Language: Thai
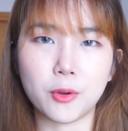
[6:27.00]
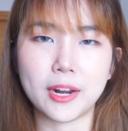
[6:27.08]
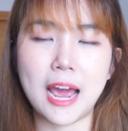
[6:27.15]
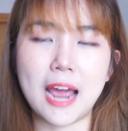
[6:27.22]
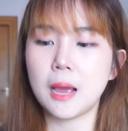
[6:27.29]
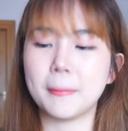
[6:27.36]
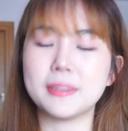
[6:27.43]
ก็
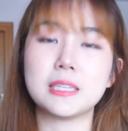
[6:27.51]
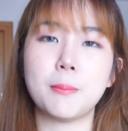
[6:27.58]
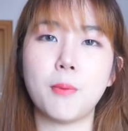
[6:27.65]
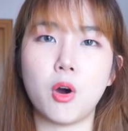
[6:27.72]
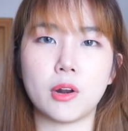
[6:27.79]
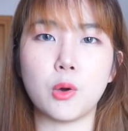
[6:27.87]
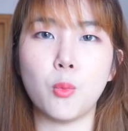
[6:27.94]
ได้นะมันจะบ
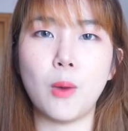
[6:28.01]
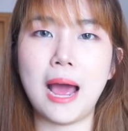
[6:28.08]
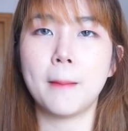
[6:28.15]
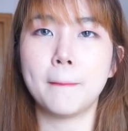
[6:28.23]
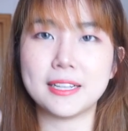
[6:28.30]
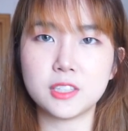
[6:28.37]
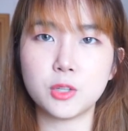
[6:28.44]
อกเราว่า
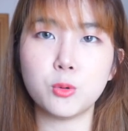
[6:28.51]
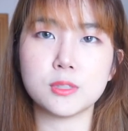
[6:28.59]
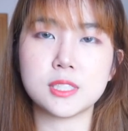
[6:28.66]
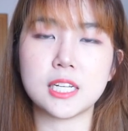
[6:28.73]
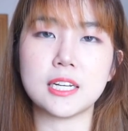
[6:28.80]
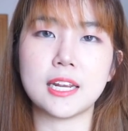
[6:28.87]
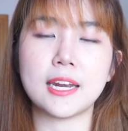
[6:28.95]
พัสดุ
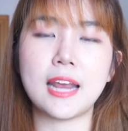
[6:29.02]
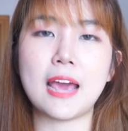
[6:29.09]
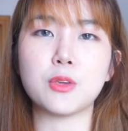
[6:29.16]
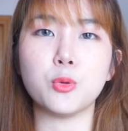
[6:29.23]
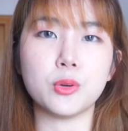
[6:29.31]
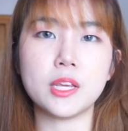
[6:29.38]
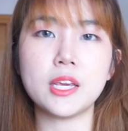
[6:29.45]
ชิ้นนี้เนี่ยอ
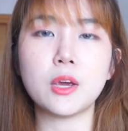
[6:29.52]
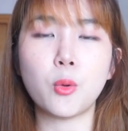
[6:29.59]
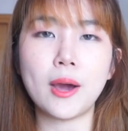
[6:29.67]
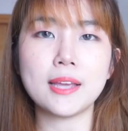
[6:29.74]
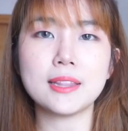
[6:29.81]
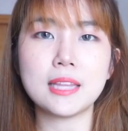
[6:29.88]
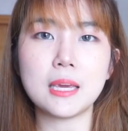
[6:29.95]
ยู่ที่ค
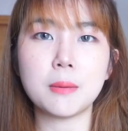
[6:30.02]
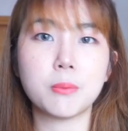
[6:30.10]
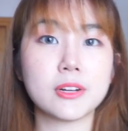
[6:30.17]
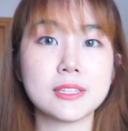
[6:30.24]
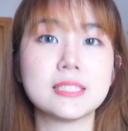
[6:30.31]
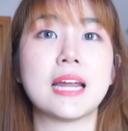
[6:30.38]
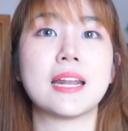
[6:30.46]
วายตี้บ
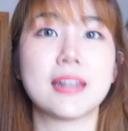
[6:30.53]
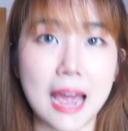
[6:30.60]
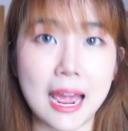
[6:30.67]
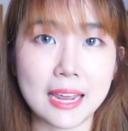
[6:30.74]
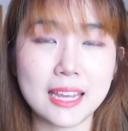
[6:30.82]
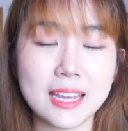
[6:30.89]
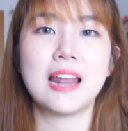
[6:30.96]
ริษัทไหน
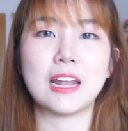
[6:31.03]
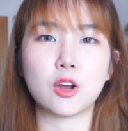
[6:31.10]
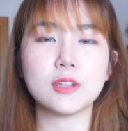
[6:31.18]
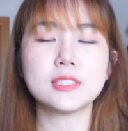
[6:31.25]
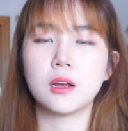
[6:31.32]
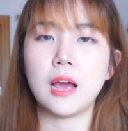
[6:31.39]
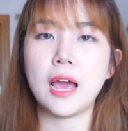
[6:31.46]
แล้วก็
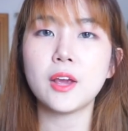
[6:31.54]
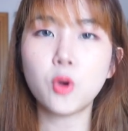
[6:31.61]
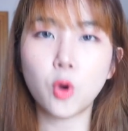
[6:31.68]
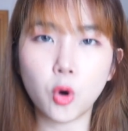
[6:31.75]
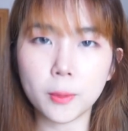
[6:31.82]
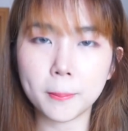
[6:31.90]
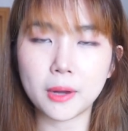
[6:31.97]
จะให้
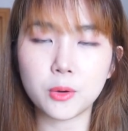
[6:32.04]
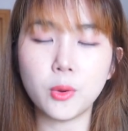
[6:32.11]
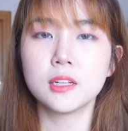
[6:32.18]
โค้ดมาด้วย